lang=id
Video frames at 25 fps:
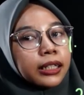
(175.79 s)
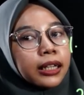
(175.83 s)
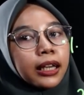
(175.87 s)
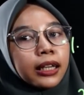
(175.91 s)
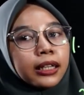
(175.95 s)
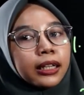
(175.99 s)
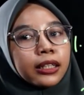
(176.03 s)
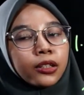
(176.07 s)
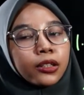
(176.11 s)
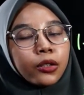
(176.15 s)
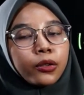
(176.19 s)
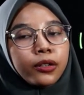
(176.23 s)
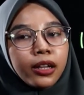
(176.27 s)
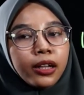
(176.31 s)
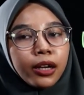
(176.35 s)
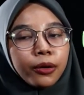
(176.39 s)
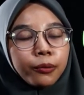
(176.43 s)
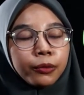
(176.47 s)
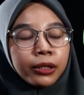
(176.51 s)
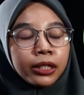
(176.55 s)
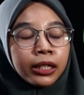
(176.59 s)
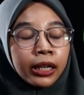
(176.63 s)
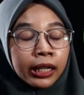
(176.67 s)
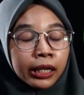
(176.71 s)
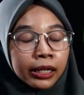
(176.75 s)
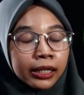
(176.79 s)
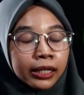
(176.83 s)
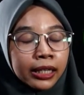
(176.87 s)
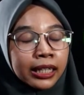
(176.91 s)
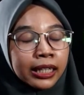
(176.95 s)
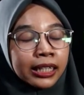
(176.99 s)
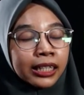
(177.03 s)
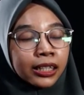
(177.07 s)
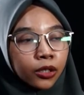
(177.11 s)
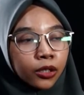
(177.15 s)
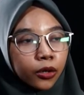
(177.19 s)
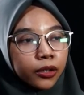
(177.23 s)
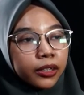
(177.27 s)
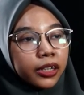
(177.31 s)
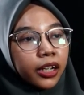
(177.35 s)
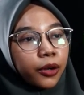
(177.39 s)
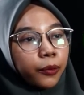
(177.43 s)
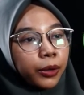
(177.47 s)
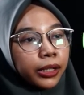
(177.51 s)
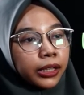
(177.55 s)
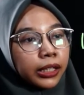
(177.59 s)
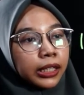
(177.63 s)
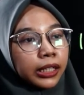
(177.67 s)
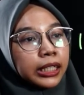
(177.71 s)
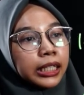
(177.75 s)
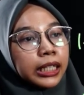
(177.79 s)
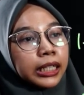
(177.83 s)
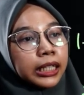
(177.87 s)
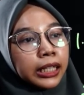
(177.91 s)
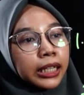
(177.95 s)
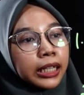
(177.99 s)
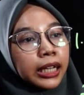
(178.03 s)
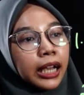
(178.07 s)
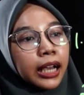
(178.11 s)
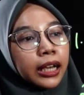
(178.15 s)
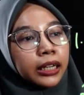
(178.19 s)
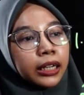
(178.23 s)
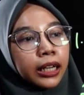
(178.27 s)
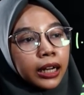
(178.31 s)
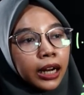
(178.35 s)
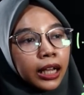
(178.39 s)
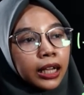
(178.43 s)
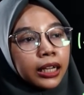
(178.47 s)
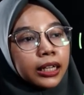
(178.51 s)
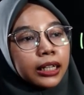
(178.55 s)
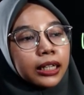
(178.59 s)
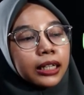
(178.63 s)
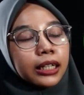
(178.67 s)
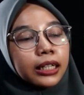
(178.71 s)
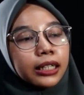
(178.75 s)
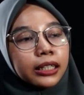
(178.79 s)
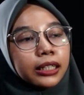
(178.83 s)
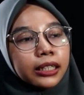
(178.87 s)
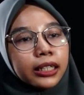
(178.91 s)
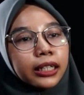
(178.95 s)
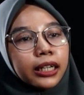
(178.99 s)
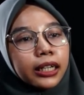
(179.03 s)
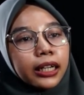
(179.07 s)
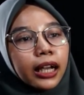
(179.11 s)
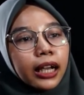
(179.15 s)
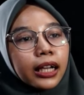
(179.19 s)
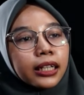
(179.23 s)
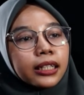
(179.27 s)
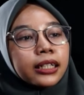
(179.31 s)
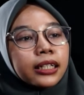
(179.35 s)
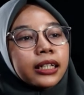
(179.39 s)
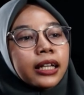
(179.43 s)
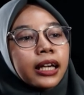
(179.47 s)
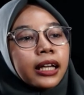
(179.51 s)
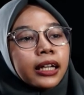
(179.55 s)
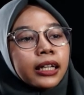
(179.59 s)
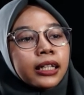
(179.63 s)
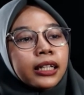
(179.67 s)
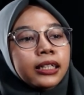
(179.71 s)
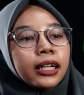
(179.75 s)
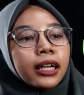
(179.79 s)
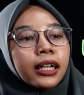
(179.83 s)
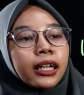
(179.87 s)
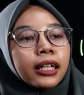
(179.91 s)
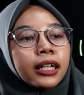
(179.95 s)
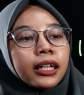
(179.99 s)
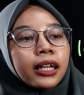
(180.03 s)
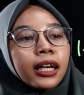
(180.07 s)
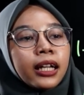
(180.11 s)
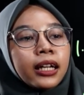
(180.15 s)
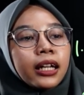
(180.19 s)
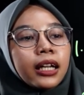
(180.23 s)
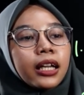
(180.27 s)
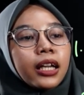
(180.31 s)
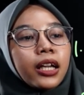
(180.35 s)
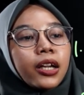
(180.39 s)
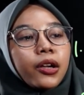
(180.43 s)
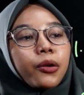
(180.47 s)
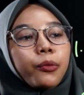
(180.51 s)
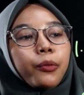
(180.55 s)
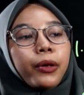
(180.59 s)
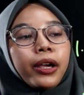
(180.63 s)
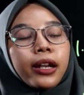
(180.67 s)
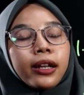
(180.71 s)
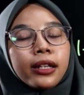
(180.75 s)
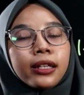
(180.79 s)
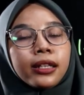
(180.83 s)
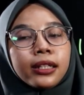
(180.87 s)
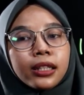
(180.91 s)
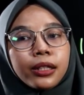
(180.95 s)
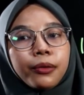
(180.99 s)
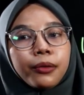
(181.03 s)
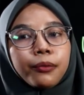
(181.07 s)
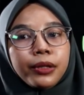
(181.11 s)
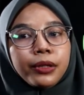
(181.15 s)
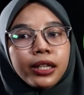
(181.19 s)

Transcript: Nah, isodiametris, ini adalah ciri khas dari jaringan meristem.